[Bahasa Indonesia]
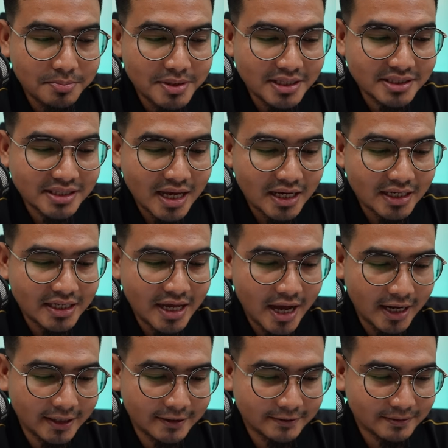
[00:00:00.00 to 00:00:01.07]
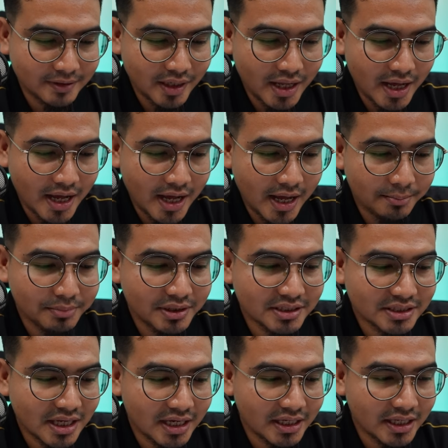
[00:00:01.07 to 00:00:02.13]
bisa lihat. Nah,
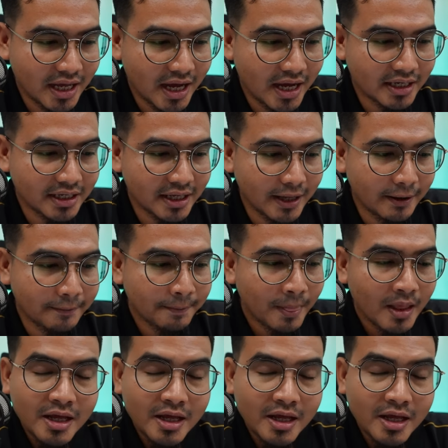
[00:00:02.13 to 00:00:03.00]
bisa lihat ya.